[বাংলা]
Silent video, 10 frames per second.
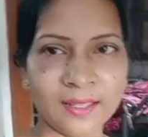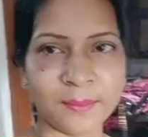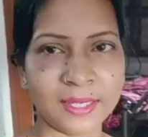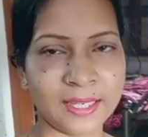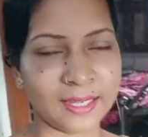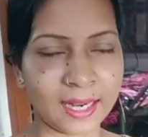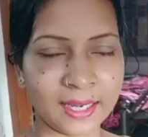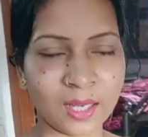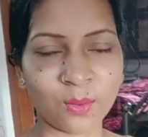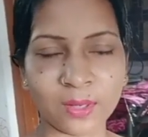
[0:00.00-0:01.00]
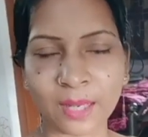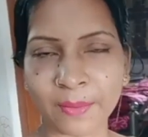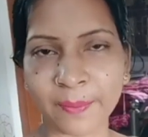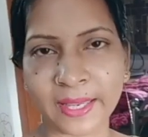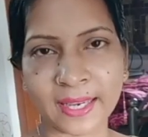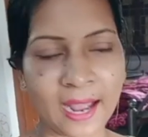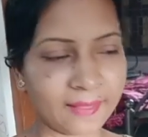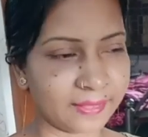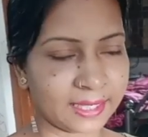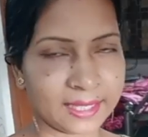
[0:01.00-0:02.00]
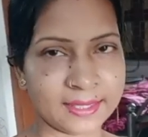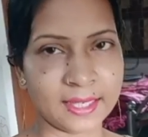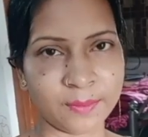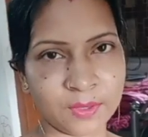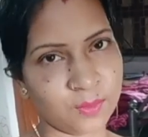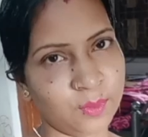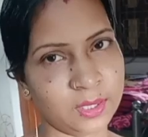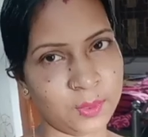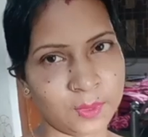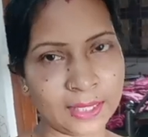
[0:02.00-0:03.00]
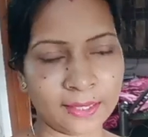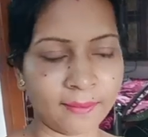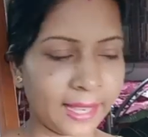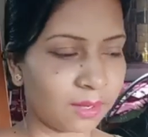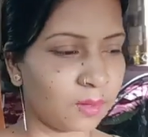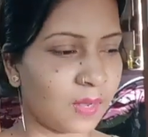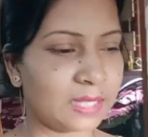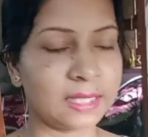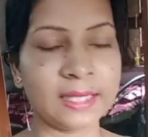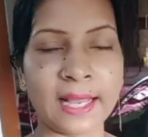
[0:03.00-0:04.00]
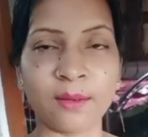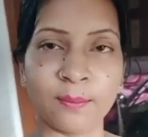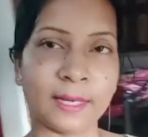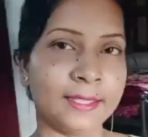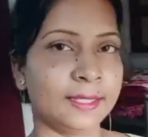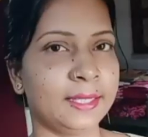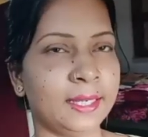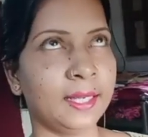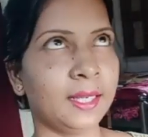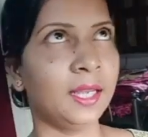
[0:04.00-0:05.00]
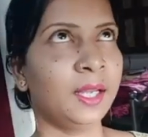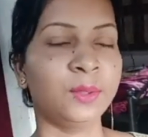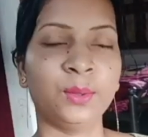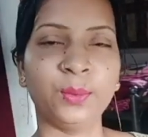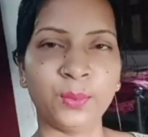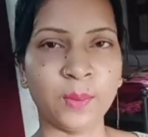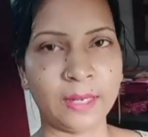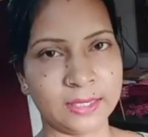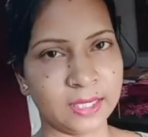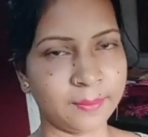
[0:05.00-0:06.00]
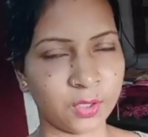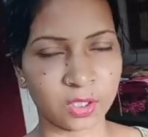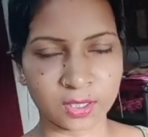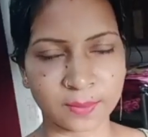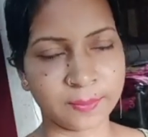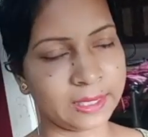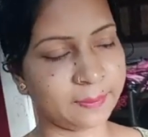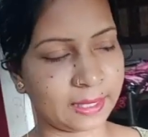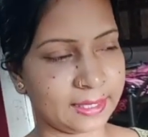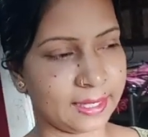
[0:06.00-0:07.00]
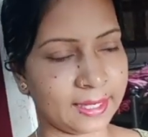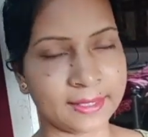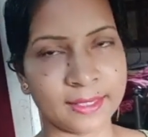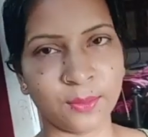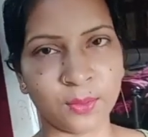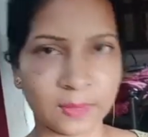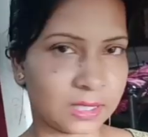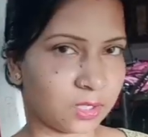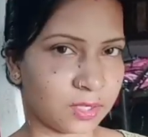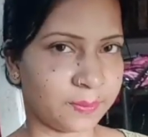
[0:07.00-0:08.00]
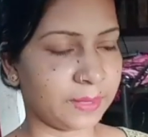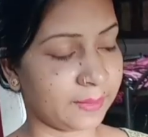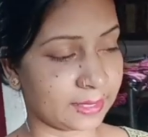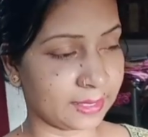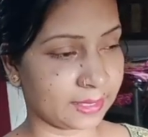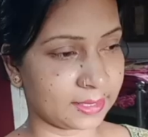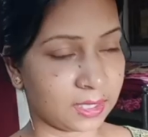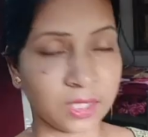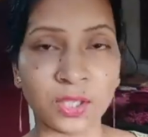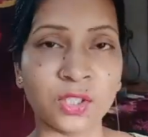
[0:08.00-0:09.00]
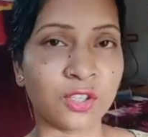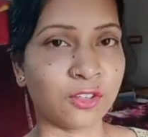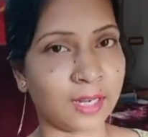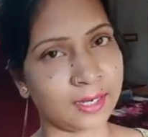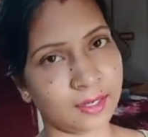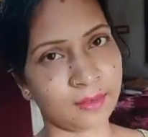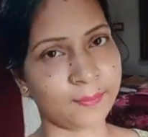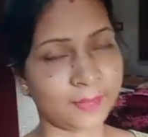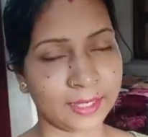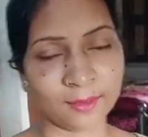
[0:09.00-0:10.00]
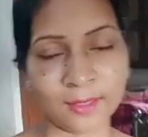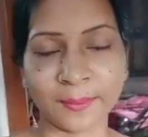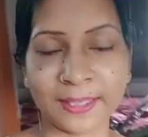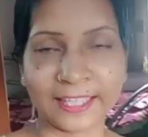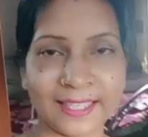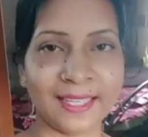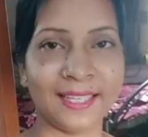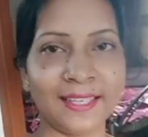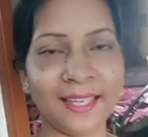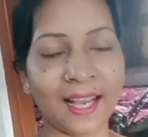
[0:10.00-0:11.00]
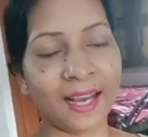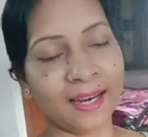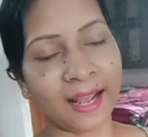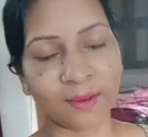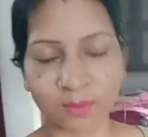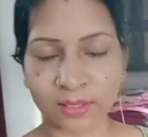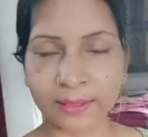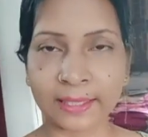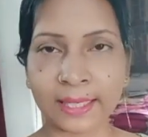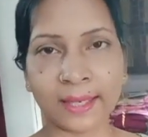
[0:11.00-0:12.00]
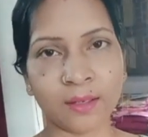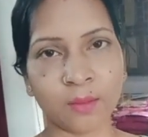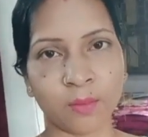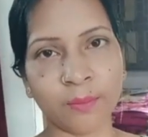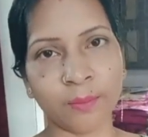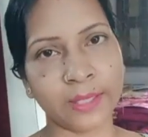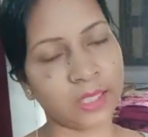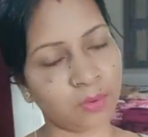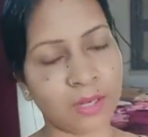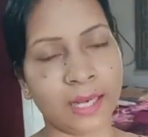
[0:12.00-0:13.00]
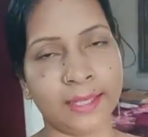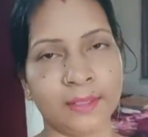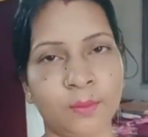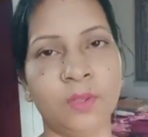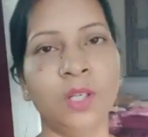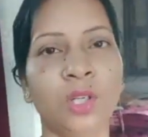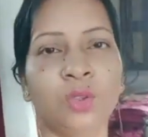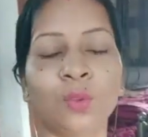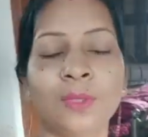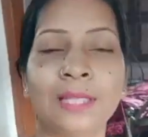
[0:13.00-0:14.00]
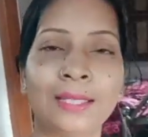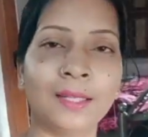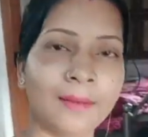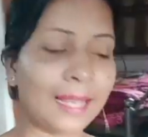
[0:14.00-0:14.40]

মানে রান্না করে আমি মেয়েকে আনতে গেছিলাম স্কুলে তখন দাদাভাই এখনও আসেনি এখন বাজে গিয়ে দুটো বাজে দশ মিনিট বাকি আছে দুটো বাজে দশ মিনিট বাকি আছে চলো রান্না বান্নাগুলো একবার দেখিয়ে দিই আর এখন খেয়ে নেবো মেয়েকেও খাইয়ে দেবো তোমার দাদাভাই